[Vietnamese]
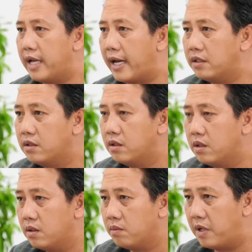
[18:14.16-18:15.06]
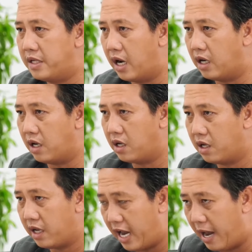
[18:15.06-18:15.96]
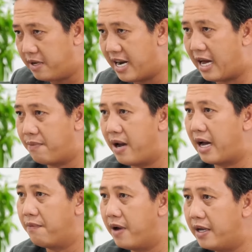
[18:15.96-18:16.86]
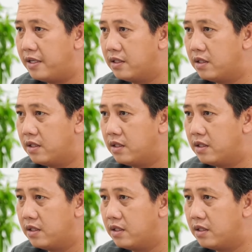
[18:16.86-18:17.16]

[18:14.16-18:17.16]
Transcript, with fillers: Dạ anh Bây giờ em đi ra pha cà phê